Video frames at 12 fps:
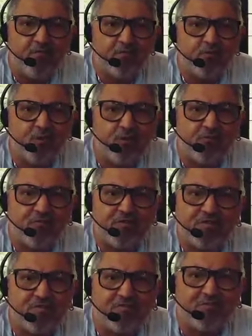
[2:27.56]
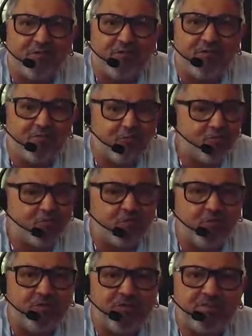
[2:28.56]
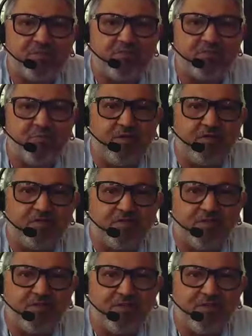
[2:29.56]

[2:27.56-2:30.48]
um jovem sanfoneiro que eu descobri recentemente,